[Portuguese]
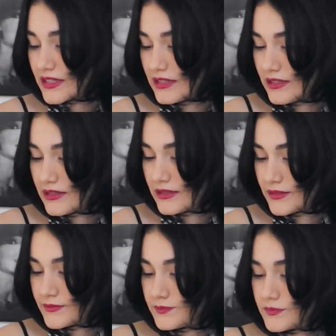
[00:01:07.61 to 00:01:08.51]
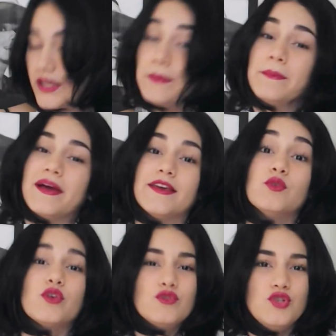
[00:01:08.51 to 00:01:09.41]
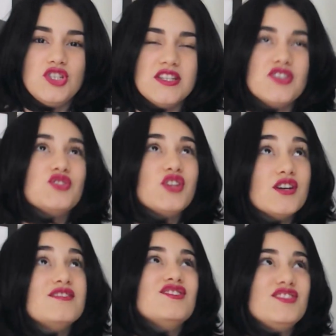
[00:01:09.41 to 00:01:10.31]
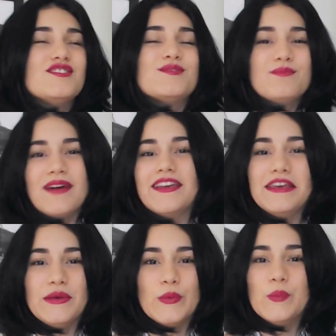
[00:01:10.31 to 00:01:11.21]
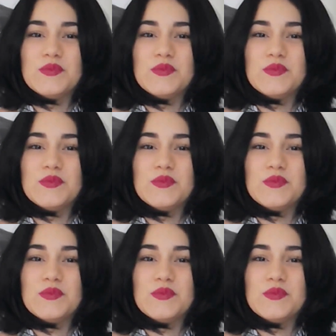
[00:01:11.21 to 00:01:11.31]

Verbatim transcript: Um, e me maquio todos os dias, todos os dias eu me maquio,